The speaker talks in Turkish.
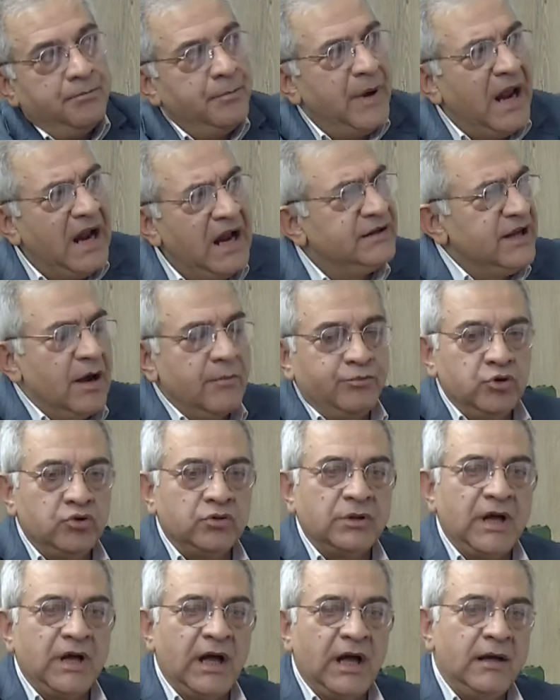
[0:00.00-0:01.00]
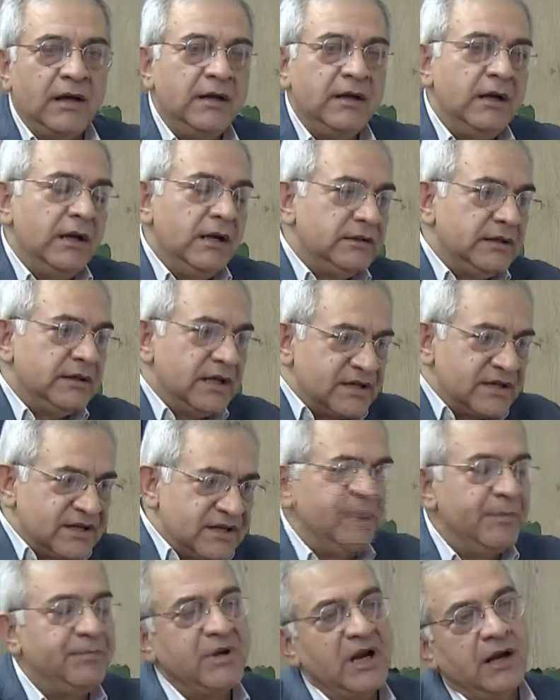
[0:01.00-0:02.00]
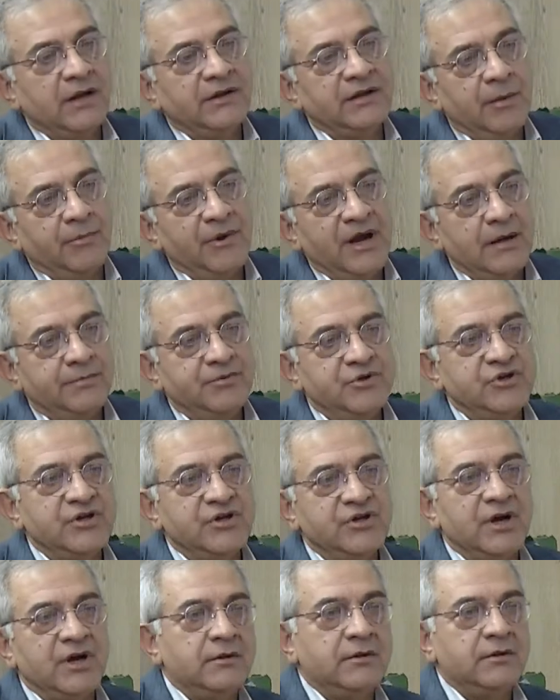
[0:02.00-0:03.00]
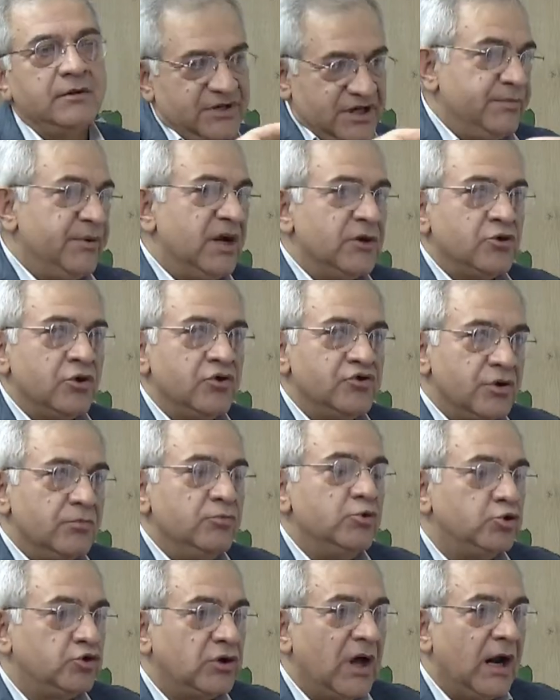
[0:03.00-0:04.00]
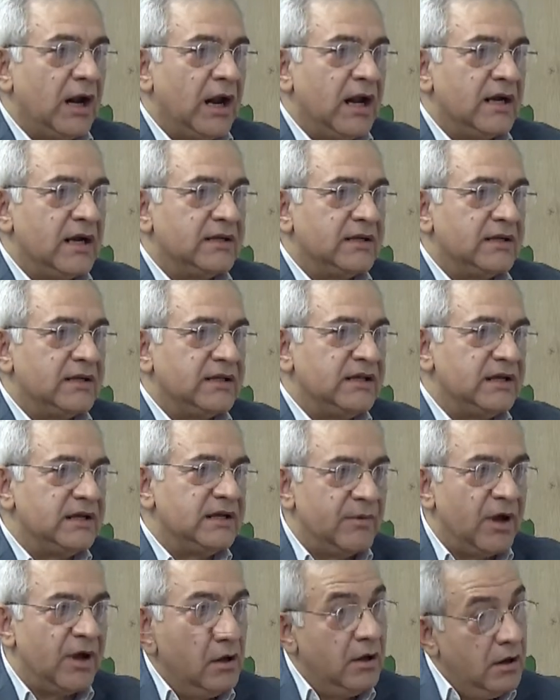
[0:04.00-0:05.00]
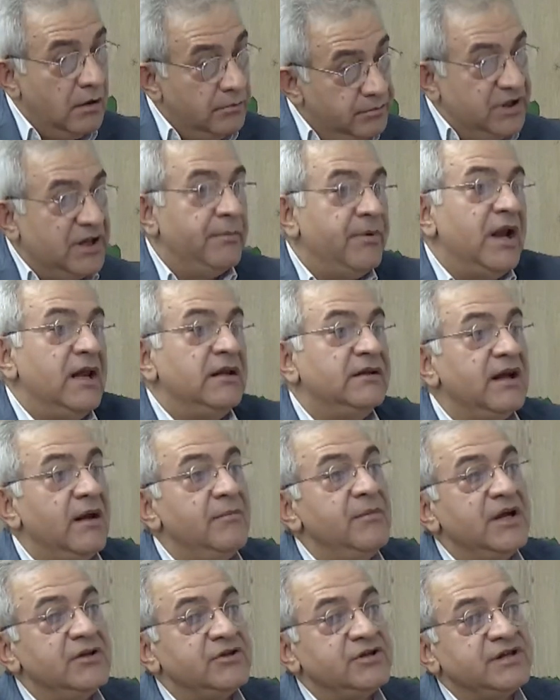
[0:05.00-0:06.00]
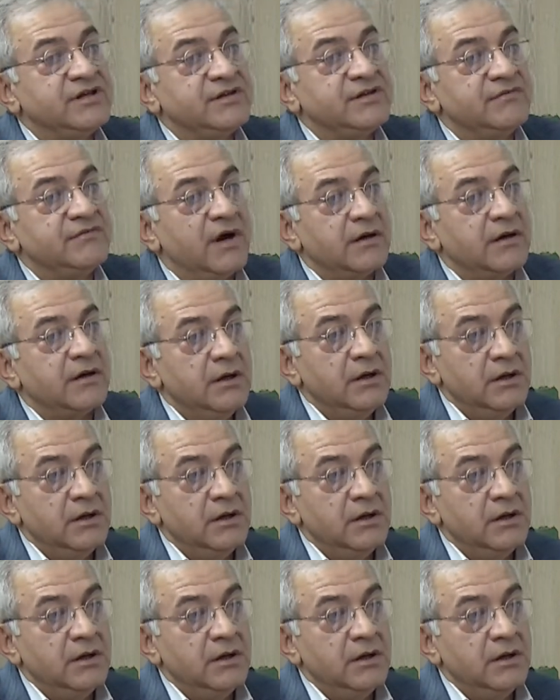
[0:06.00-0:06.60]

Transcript: Belediye burada nasıl bir planlama yapacak? Siz biraz önce muhtarlar dediniz ama bir de belediye meclisi var.